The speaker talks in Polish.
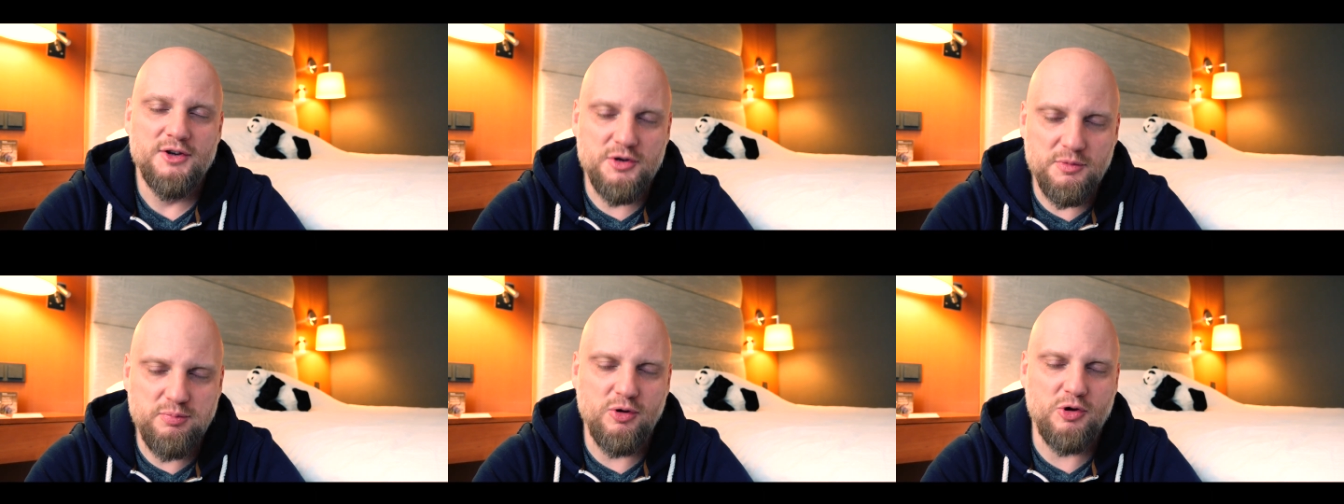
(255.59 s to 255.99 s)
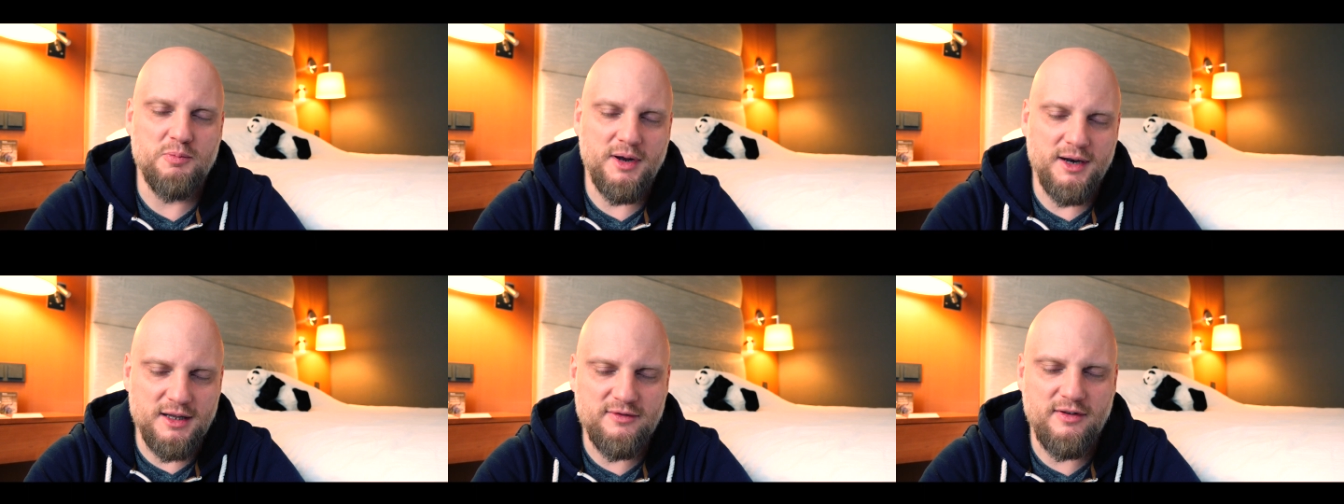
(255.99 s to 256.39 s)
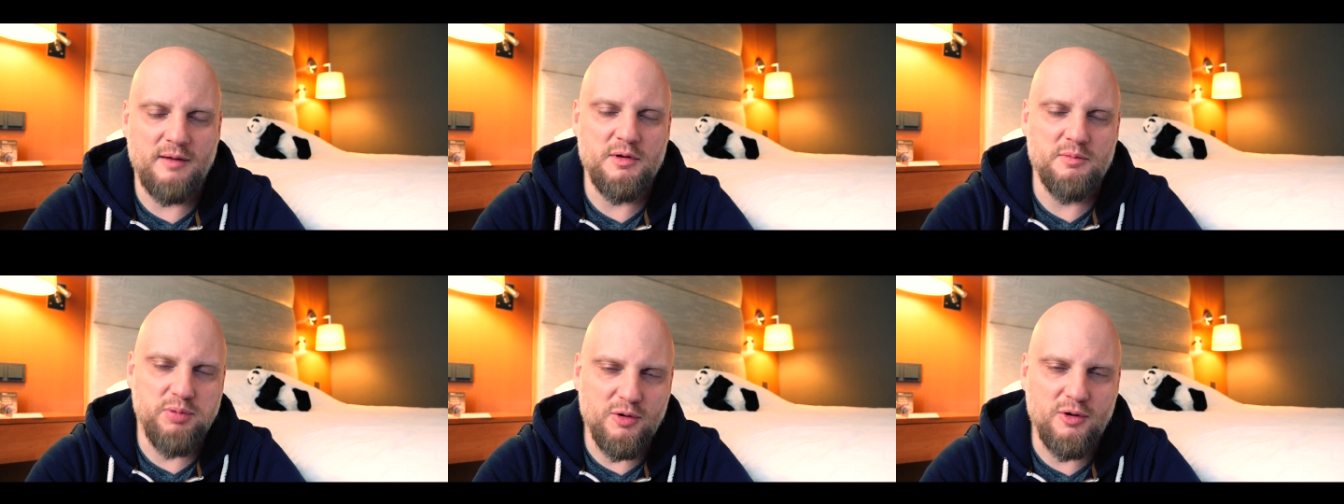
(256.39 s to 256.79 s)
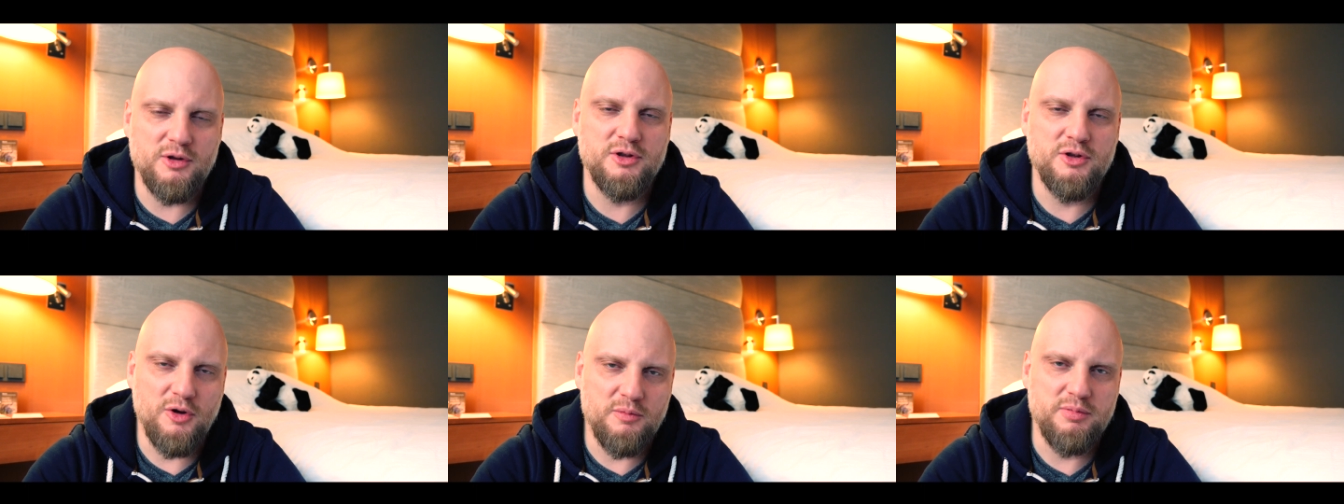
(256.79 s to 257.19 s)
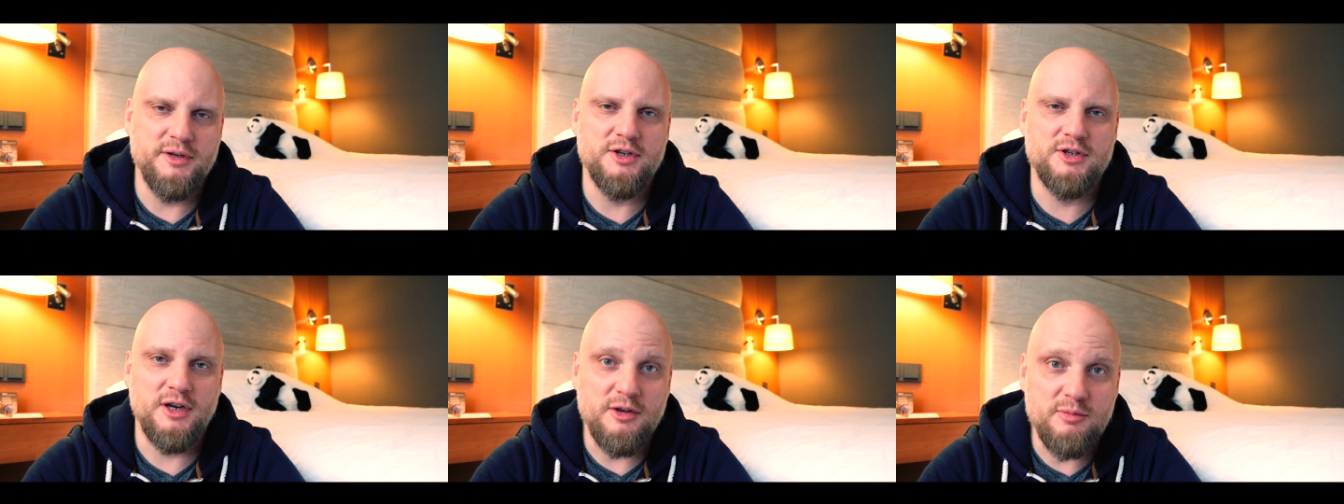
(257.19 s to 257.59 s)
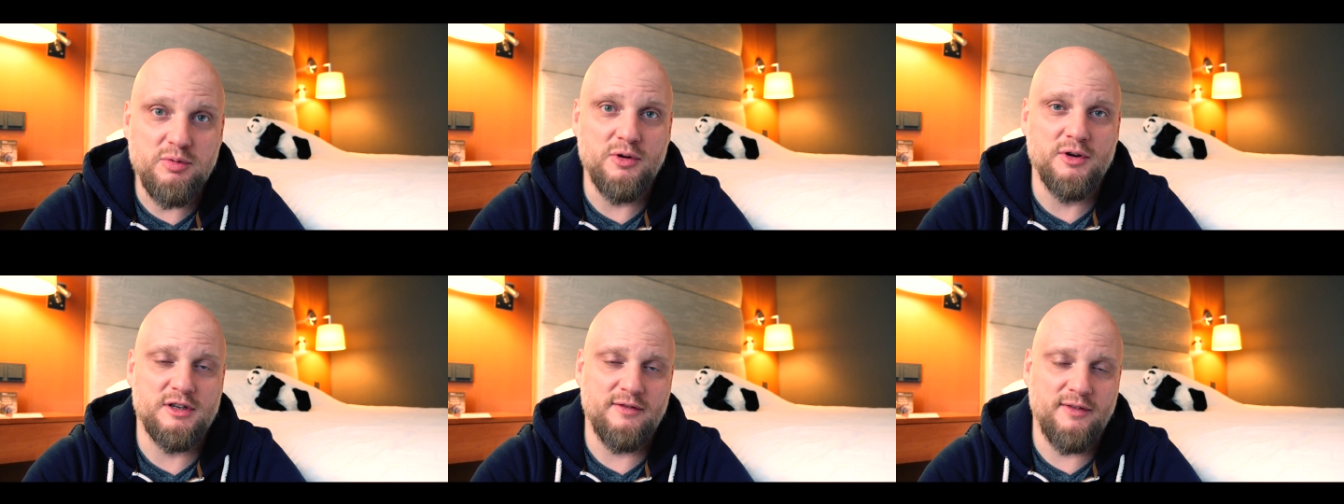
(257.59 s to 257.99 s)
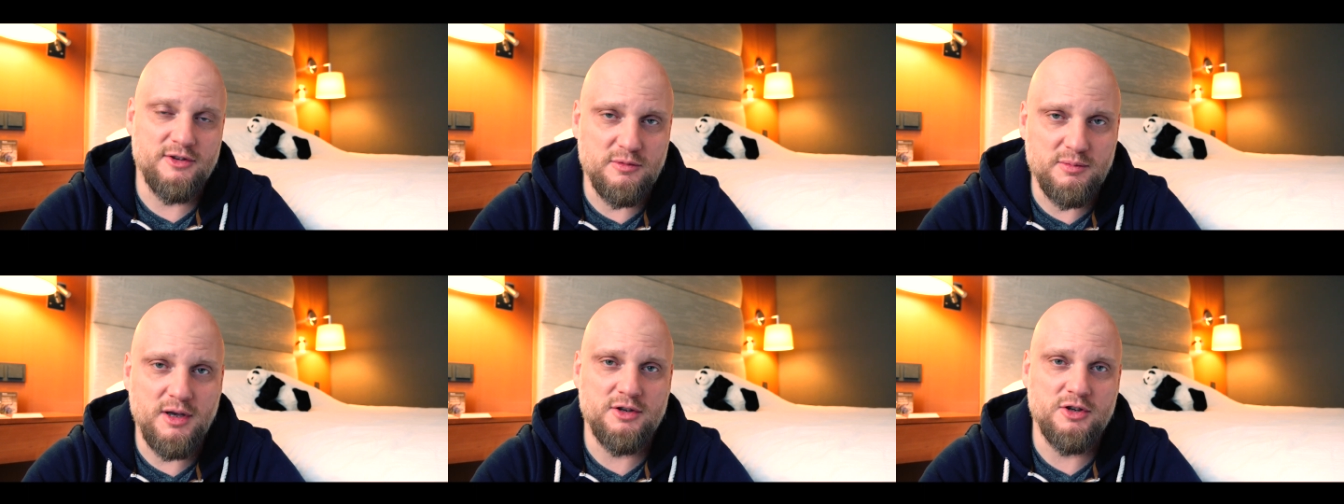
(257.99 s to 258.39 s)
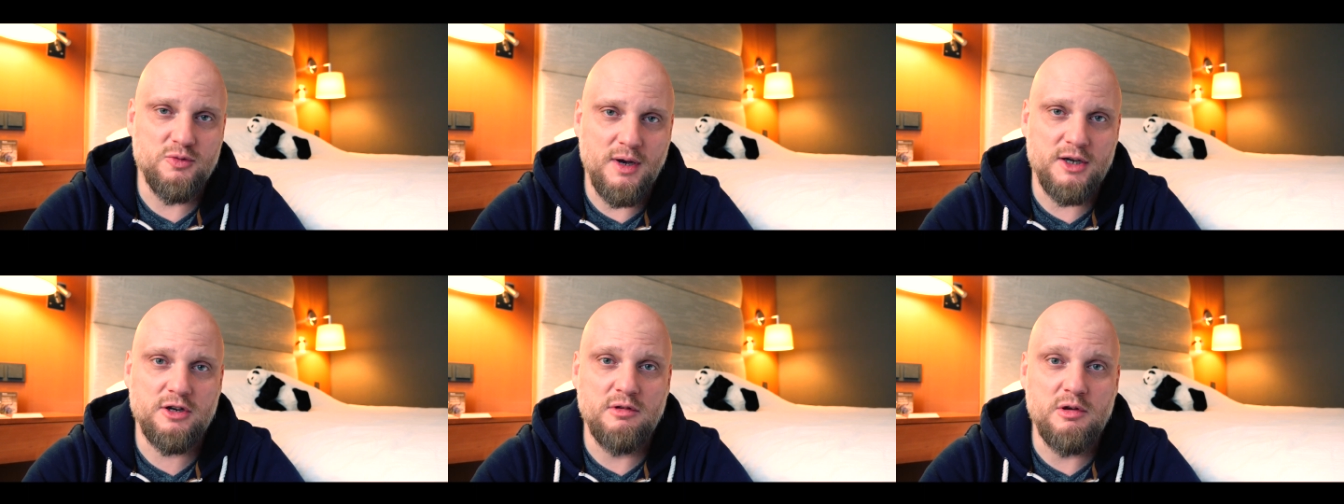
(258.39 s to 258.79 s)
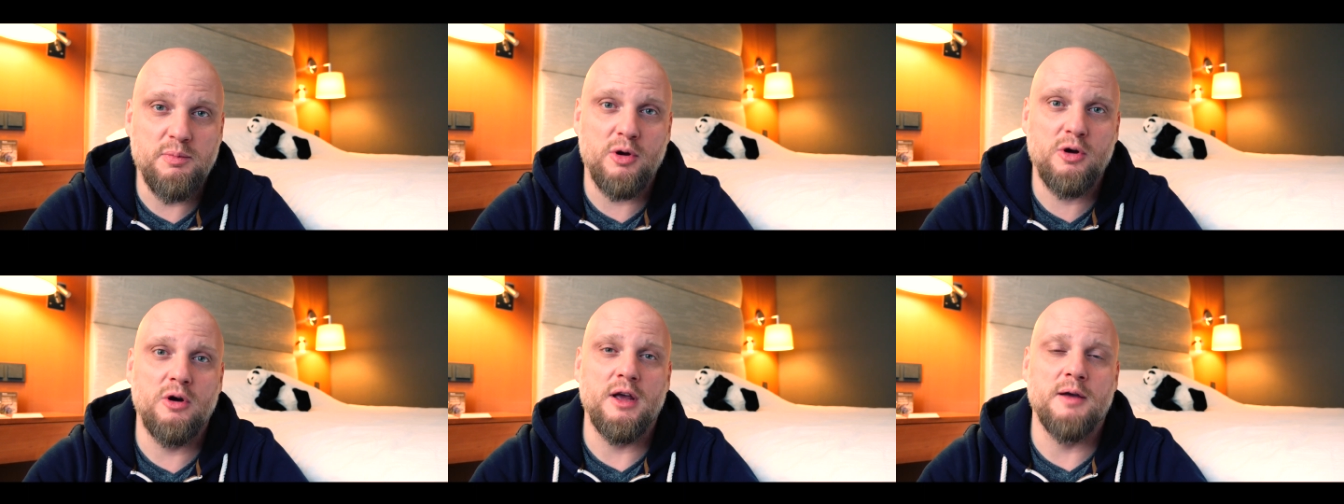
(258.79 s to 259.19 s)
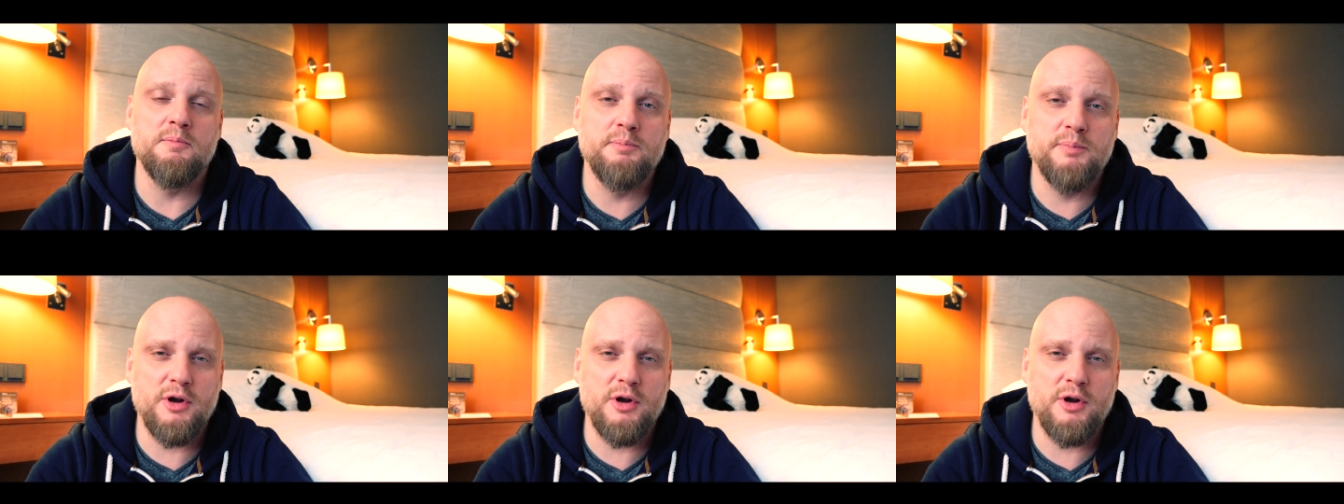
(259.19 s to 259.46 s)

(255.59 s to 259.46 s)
że Bóg ma nad wami pogodne oblicze i Bóg chce was obdarzyć łaską i pokojem.